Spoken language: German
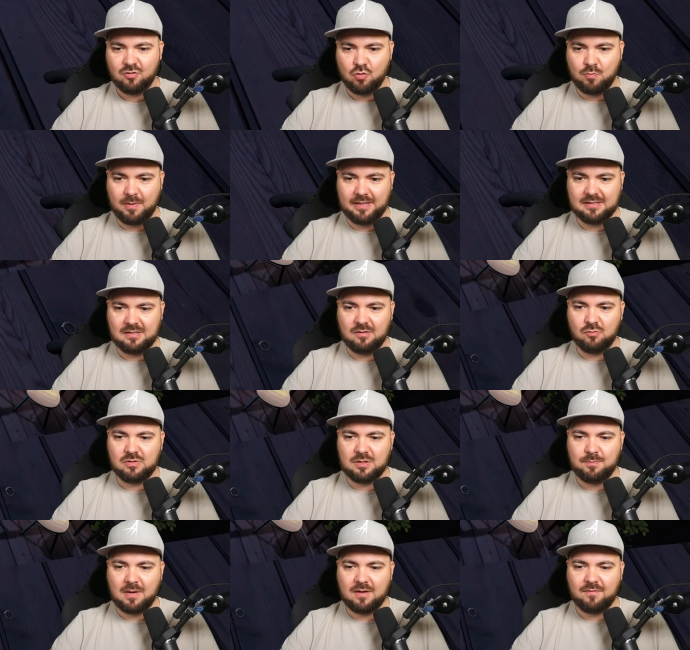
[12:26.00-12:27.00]
Hier ist eine
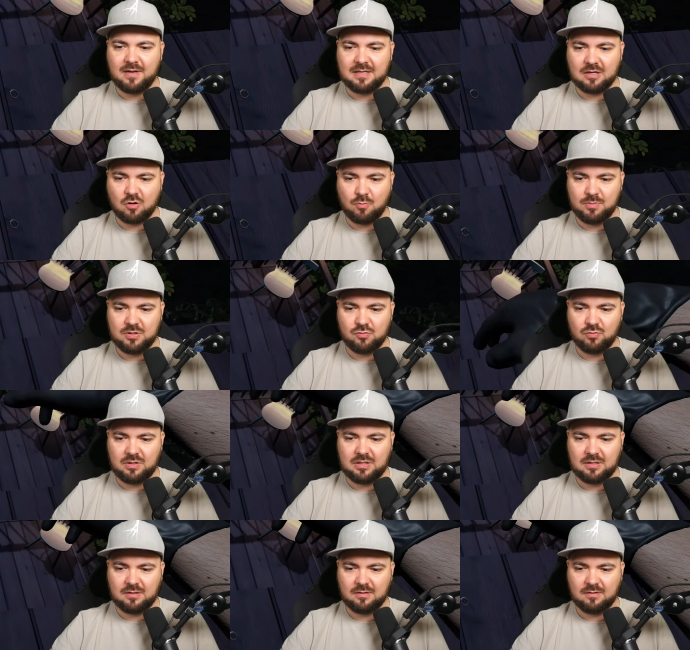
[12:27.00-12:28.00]
unsichtbare Wand. Da komme ich so
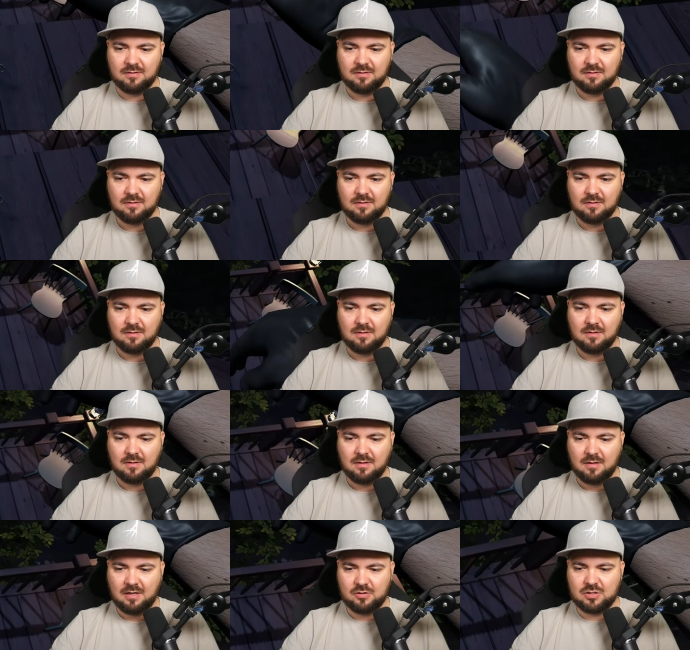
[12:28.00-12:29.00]
nicht
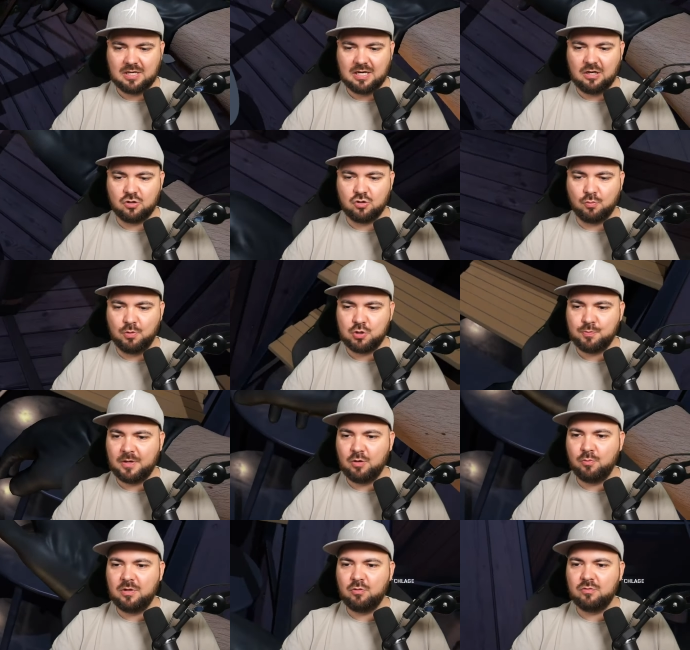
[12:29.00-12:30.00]
also ich kann da drüber springen
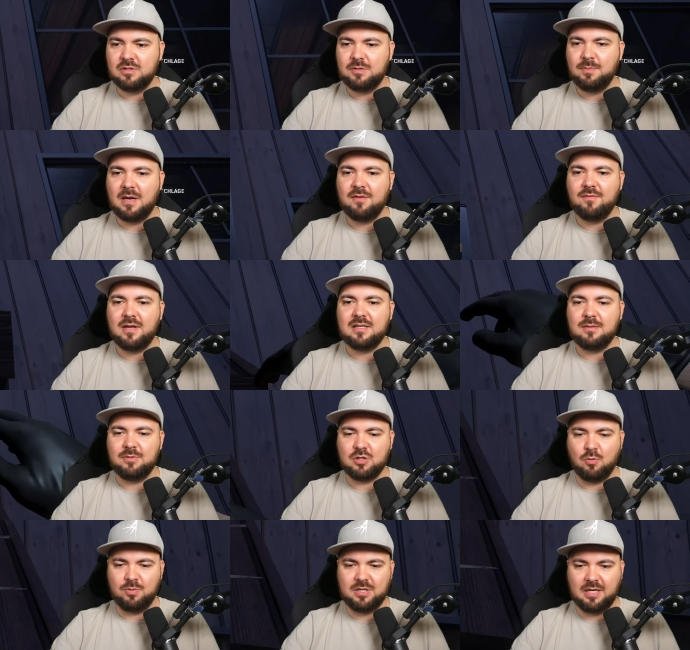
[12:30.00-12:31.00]
über die unsichtbare Wand, aber ich
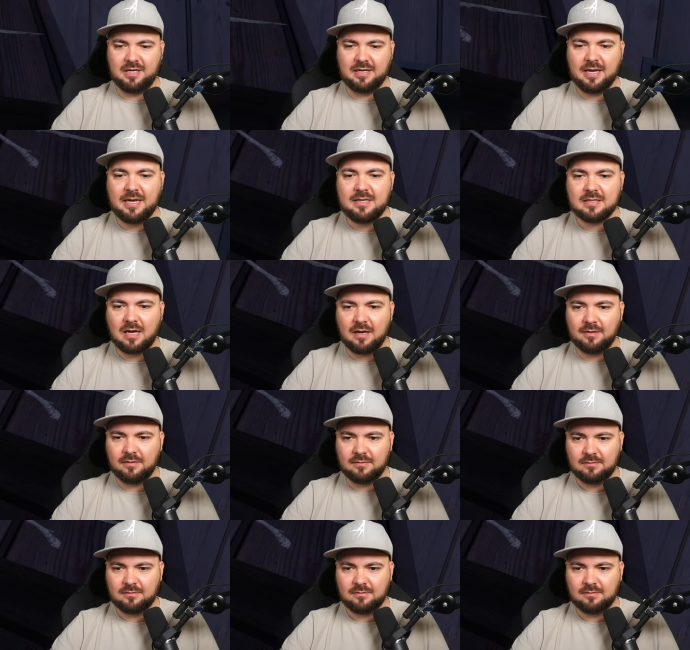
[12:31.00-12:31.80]
komme nicht an den Ring dran.